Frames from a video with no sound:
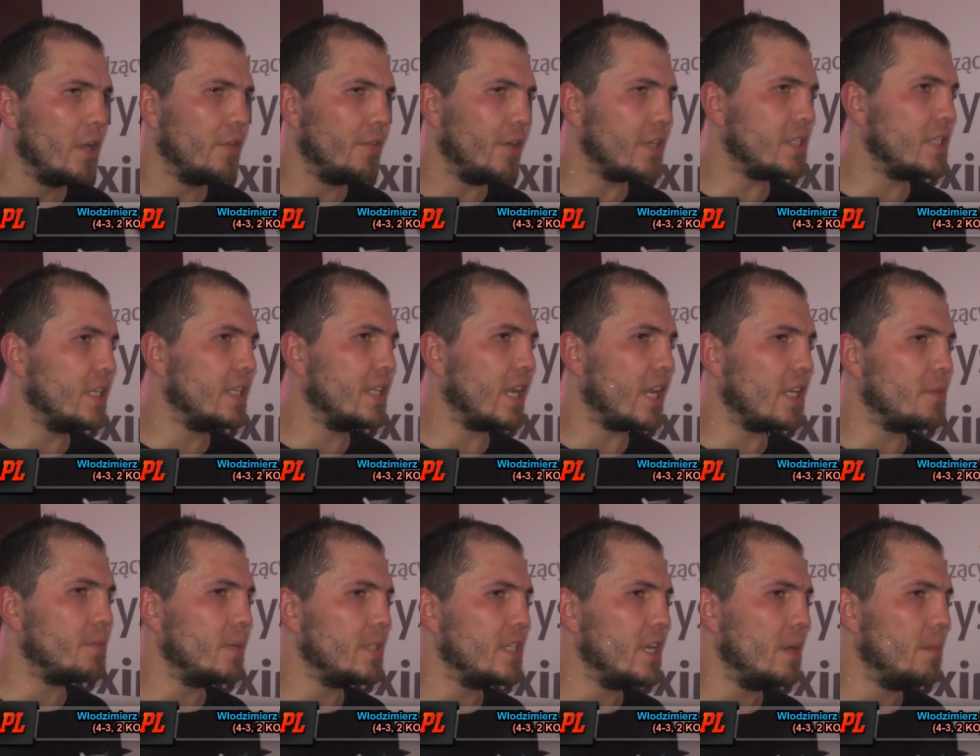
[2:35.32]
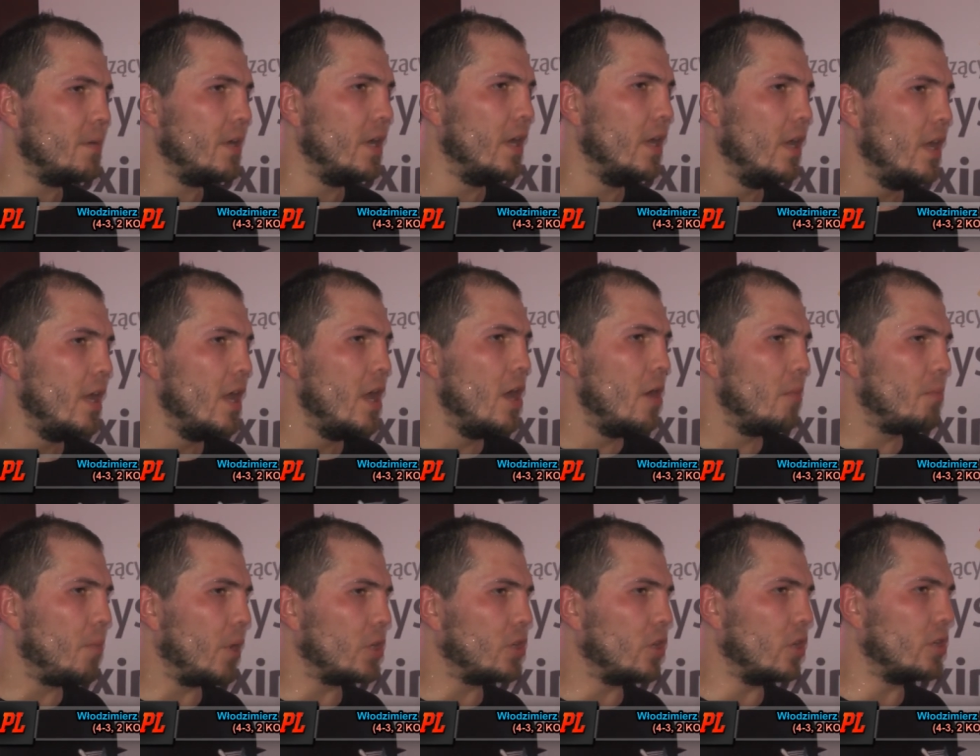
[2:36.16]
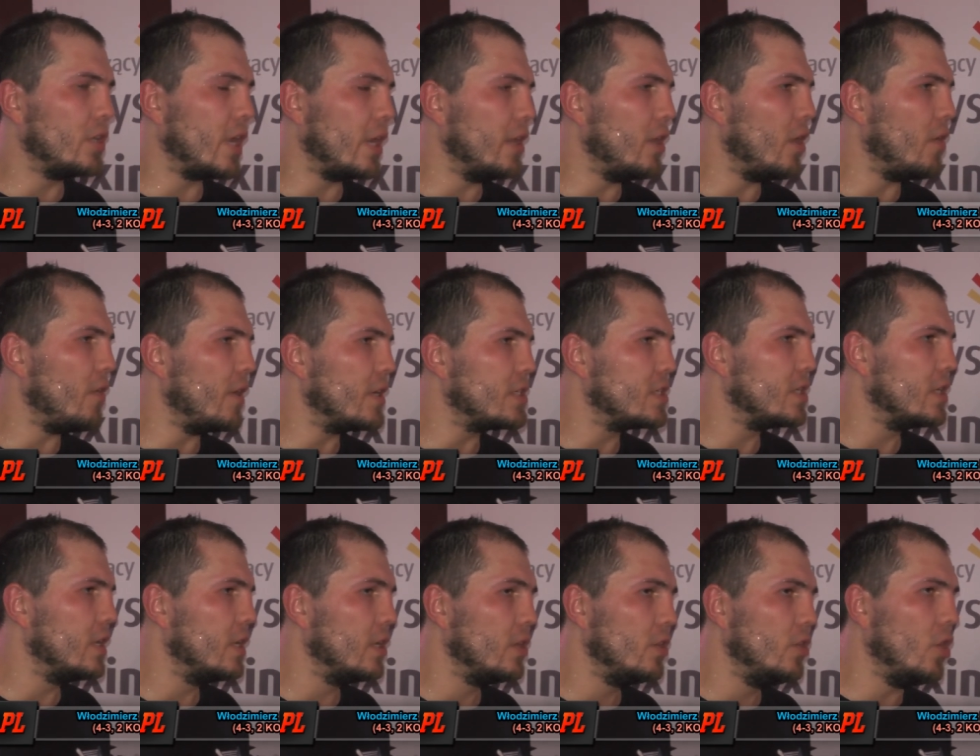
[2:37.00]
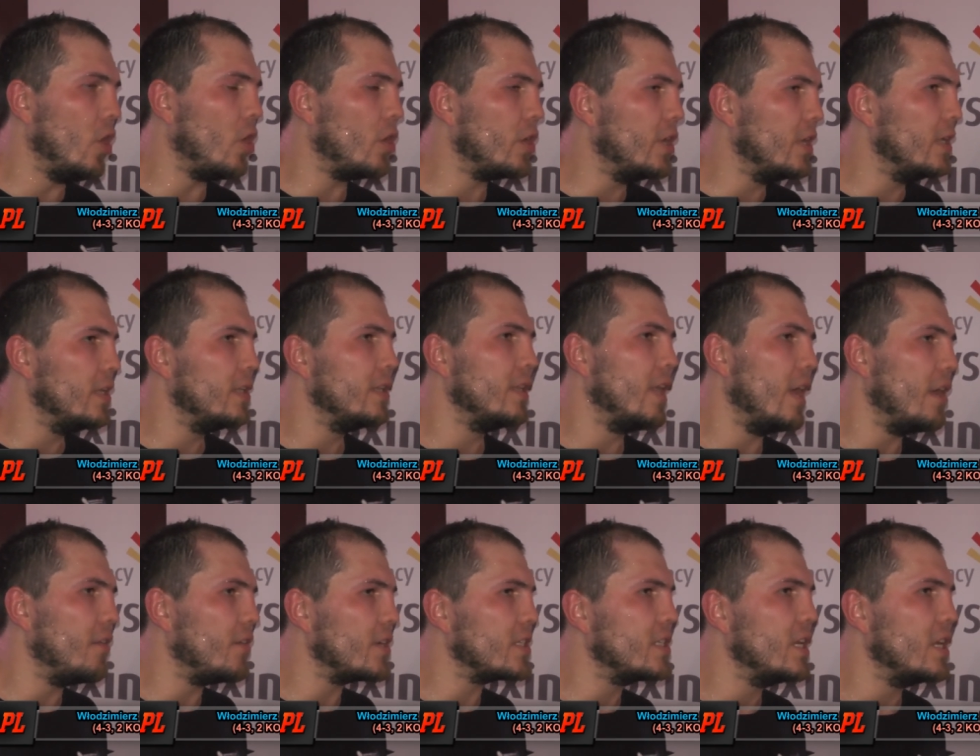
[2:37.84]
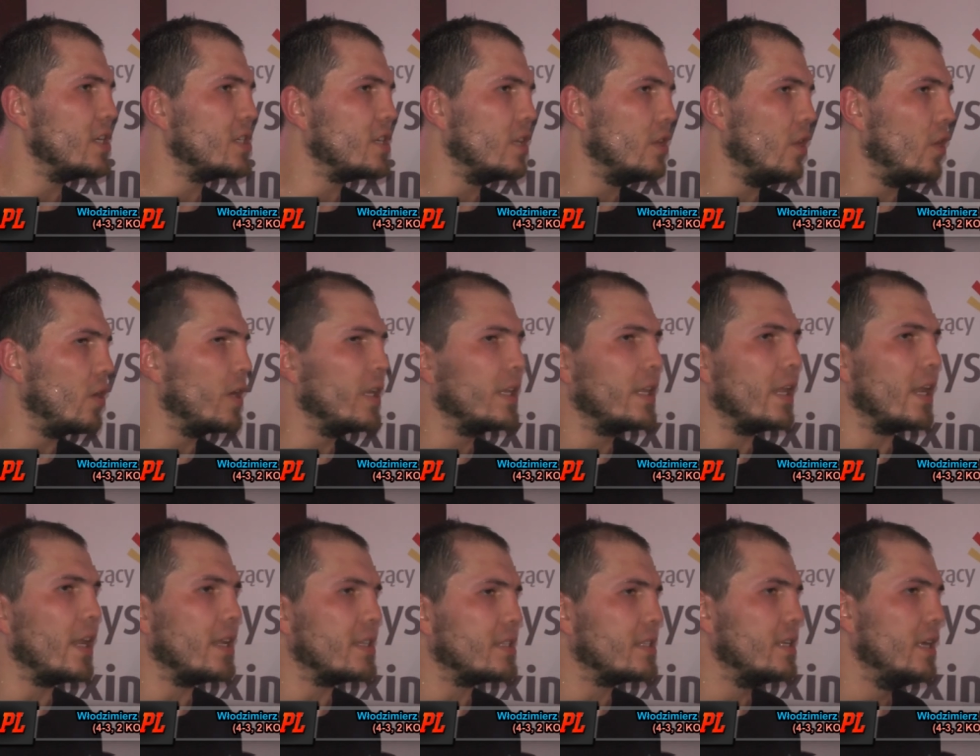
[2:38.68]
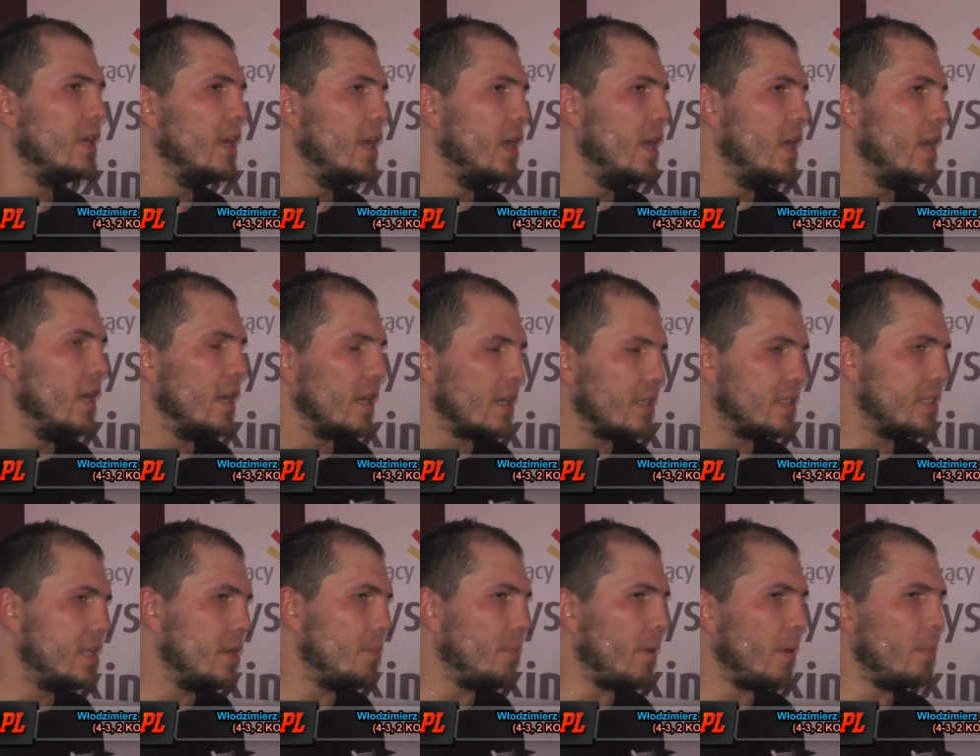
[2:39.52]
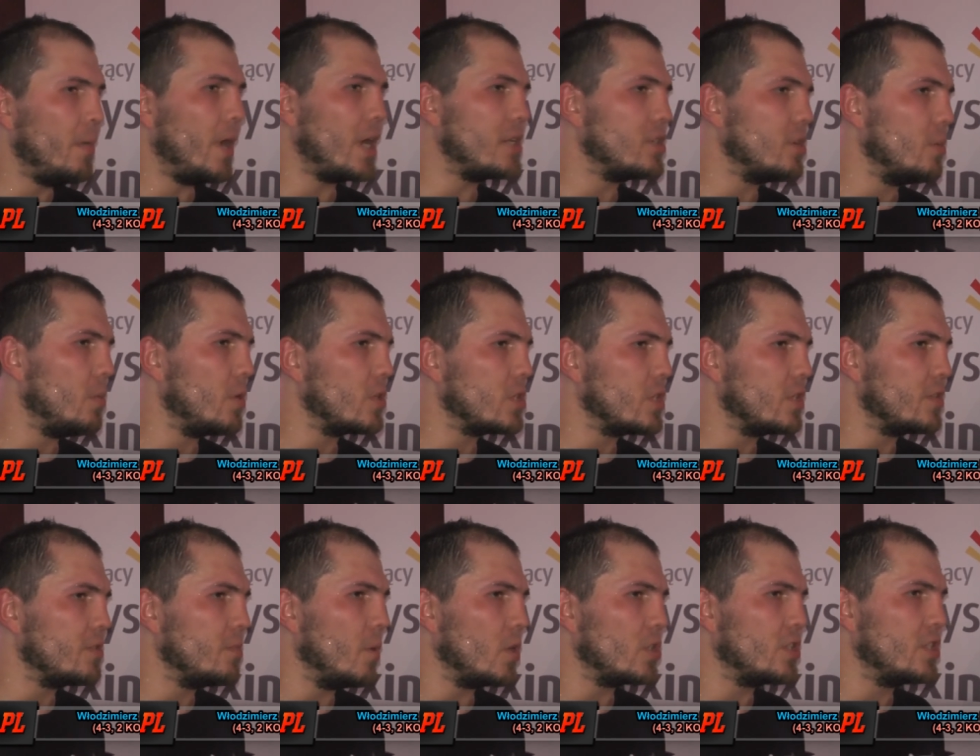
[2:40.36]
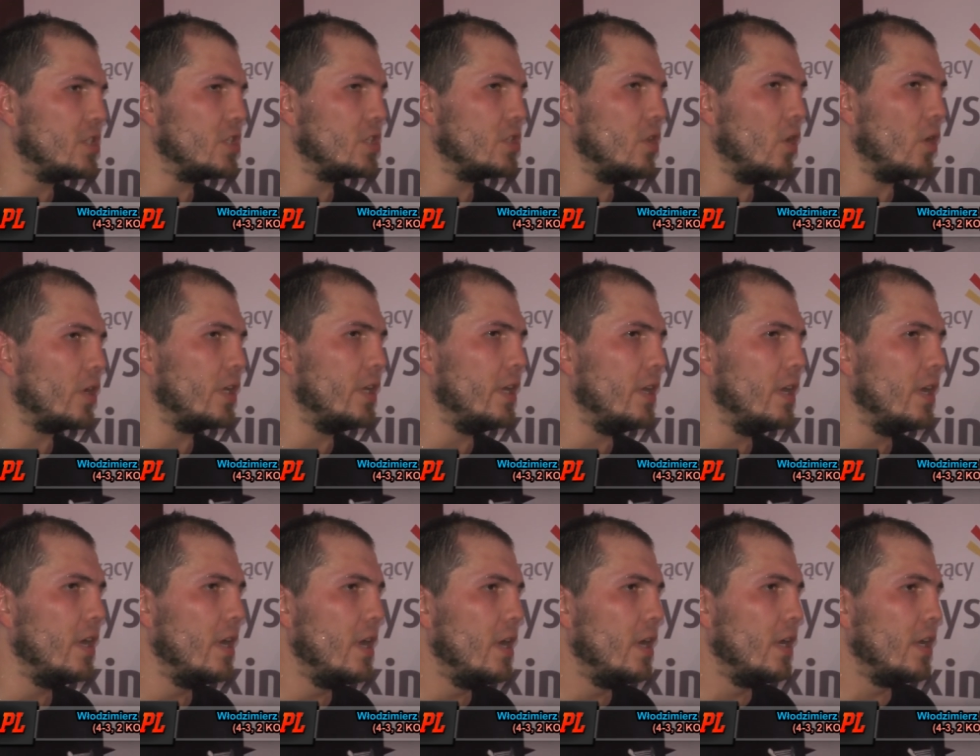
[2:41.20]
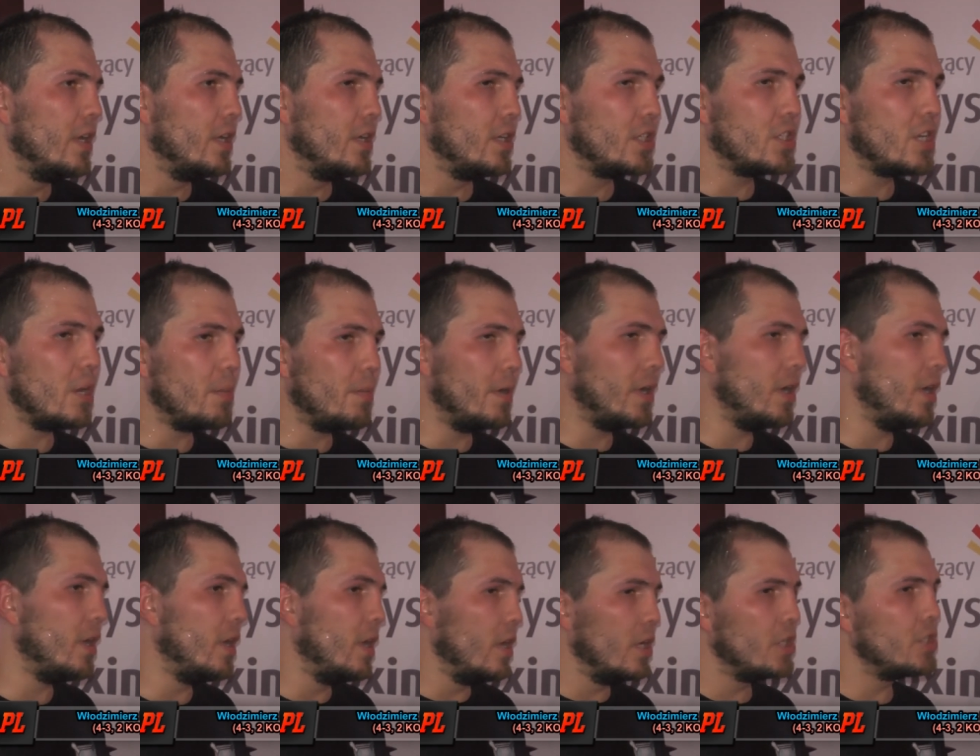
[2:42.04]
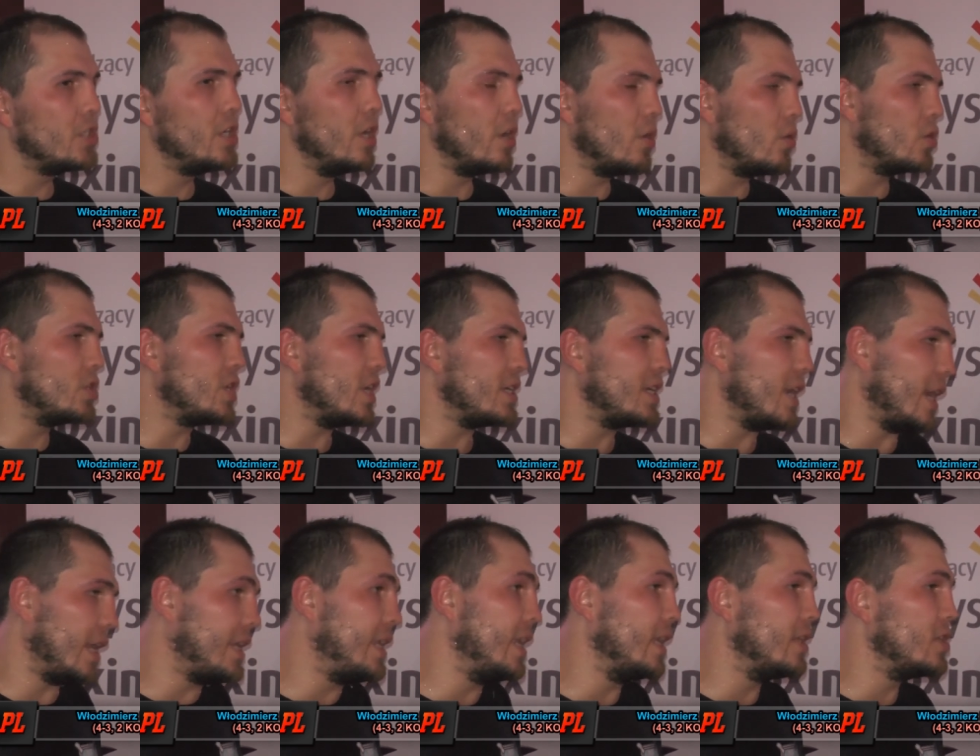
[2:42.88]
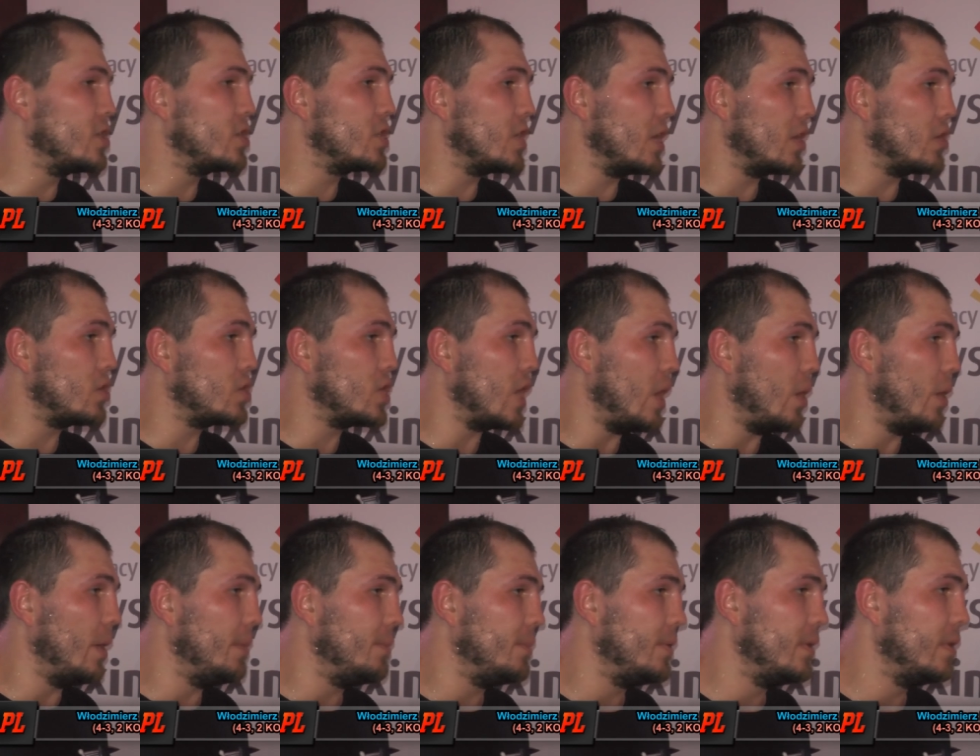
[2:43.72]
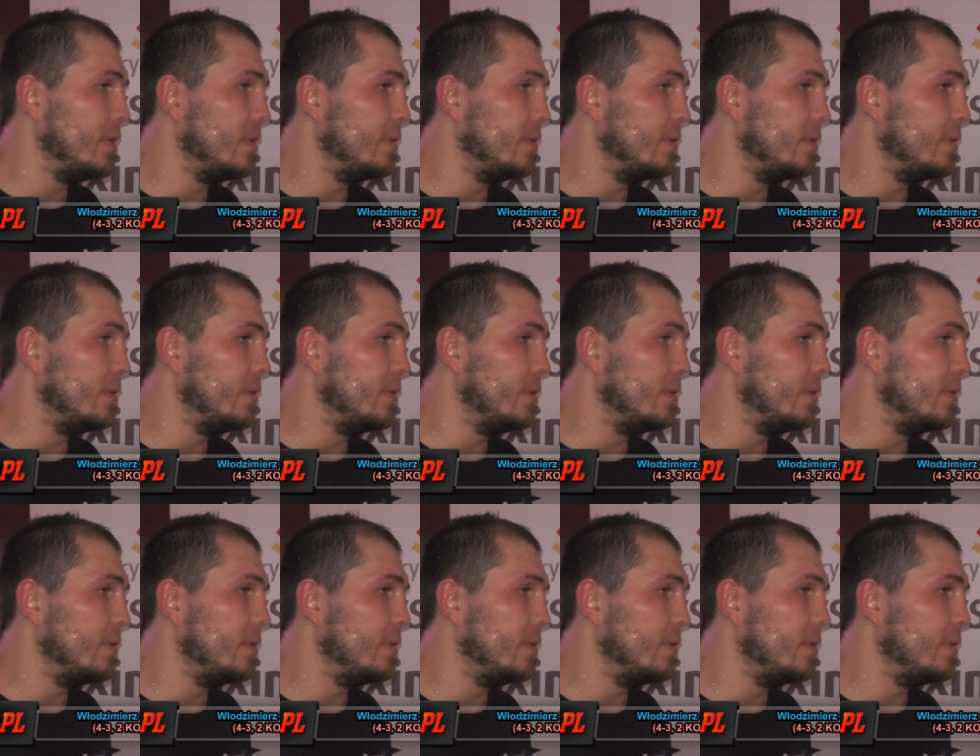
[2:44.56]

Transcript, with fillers: I właśnie teraz będziemy pod to trenować. Nogi, najważniejsze nogi teraz. Chcę bardzo mocno wzmocnić nogi i żeby się ruszać jak kiedyś się ruszałem.